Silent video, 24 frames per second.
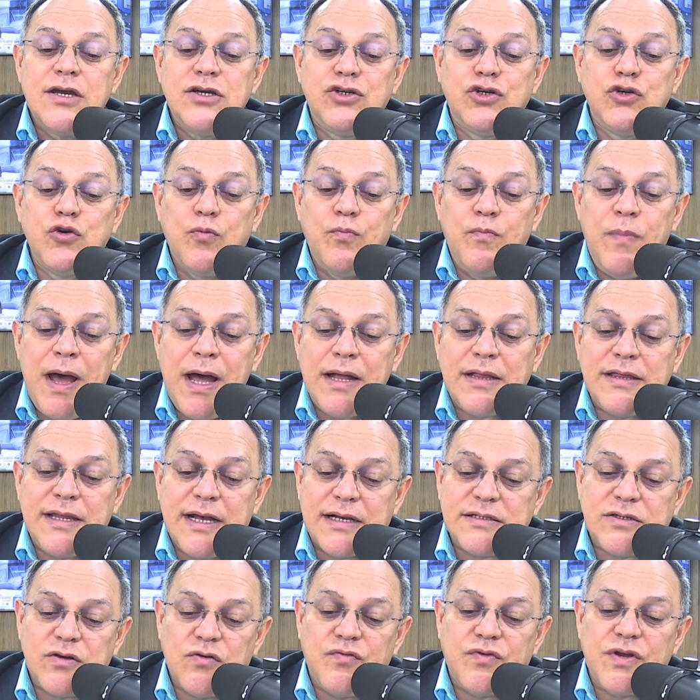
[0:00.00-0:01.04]
Gilberto da
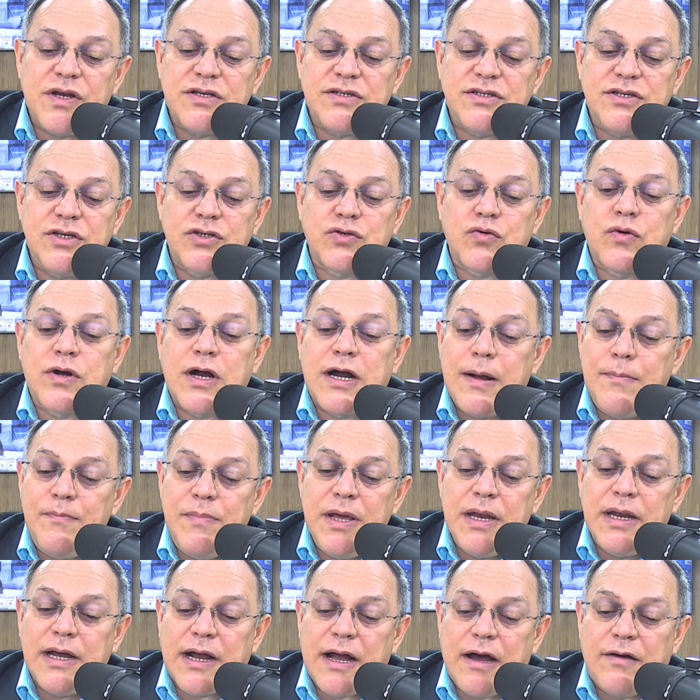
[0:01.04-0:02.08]
São Francisco,
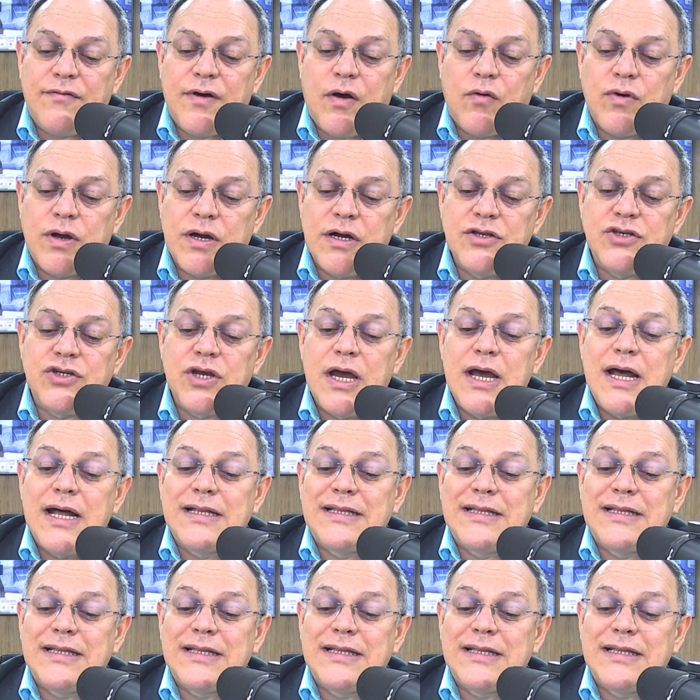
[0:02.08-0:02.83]
Camila Cavalcante,